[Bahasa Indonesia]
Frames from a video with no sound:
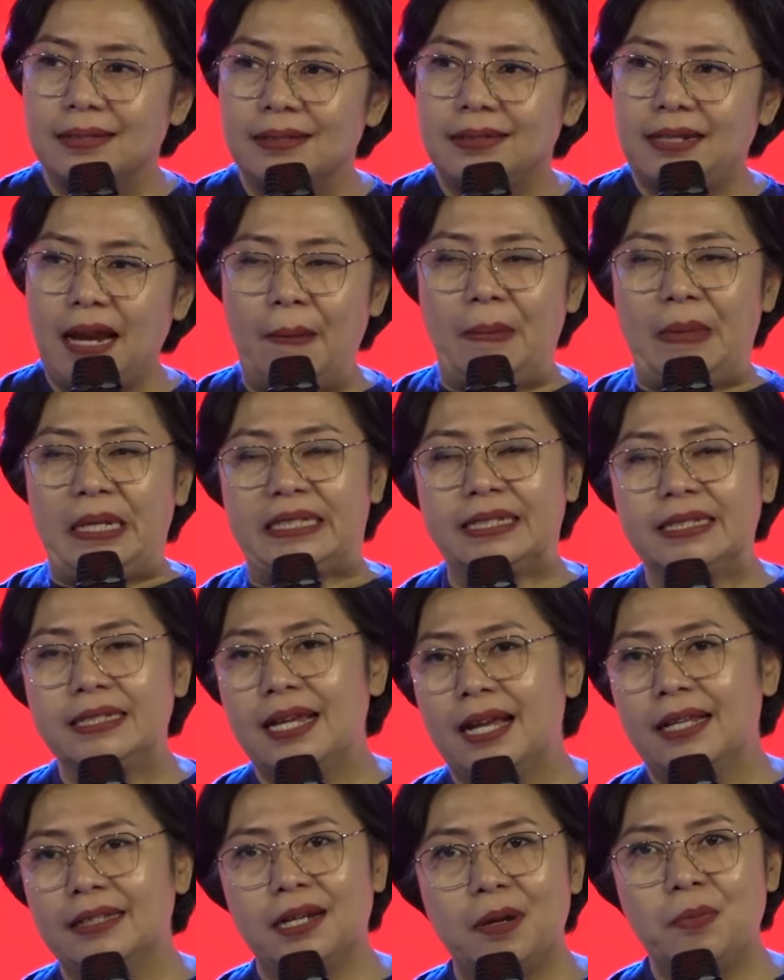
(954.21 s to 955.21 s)
Damai
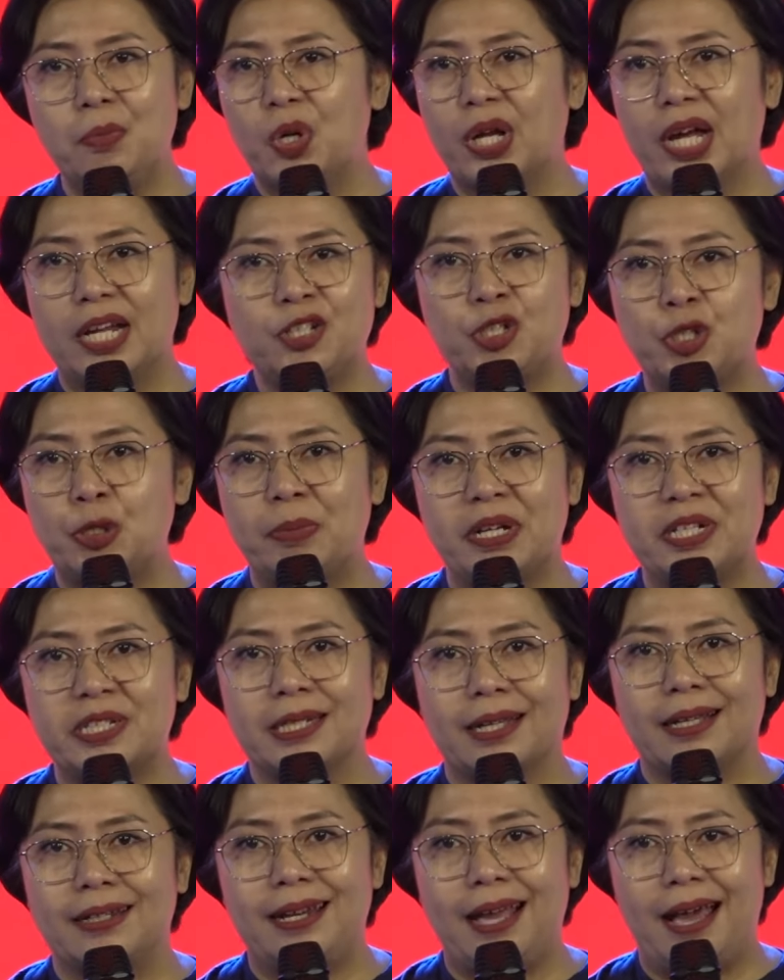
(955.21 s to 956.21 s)
sejahtera bukan cuma
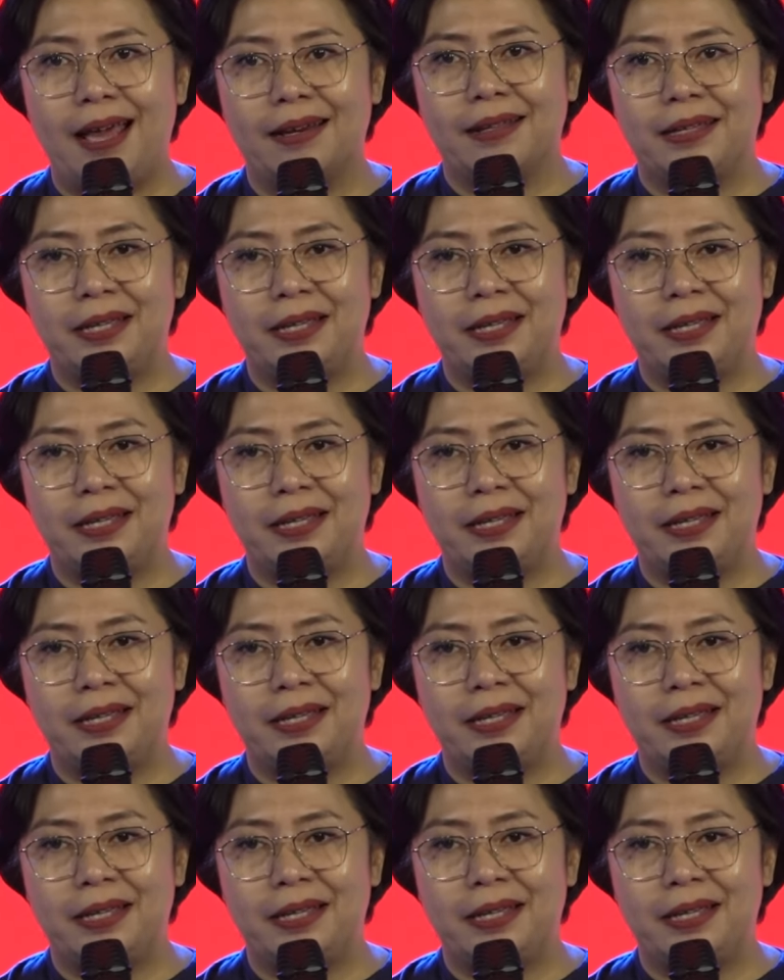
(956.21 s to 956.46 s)
sekedar